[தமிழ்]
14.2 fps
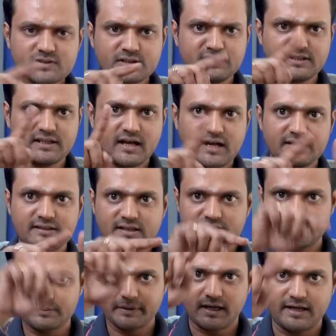இந்த
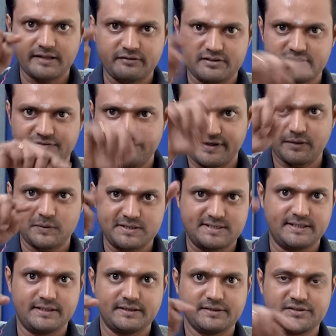இது பேர் அலைவரிசை
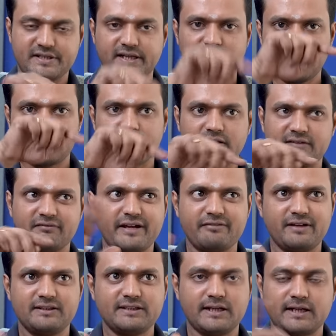ஃப்ரீக்வன்சி சரிங்களா
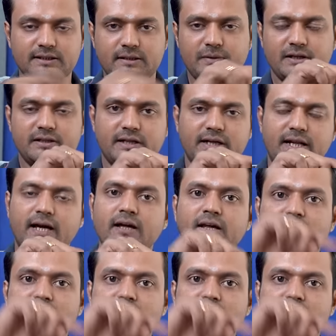வேவ்லேருந்து எனக்கு தமிழில் தெரியல